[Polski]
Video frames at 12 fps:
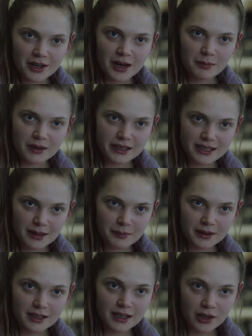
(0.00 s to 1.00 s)
była
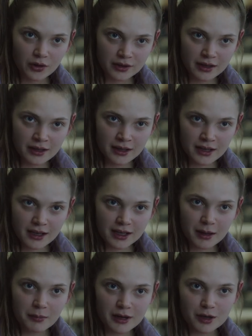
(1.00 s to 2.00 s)
koordynacja tego.
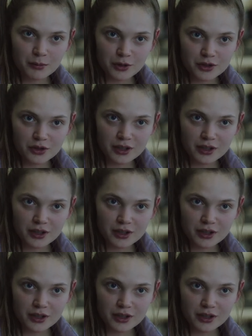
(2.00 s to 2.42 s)
E, no i później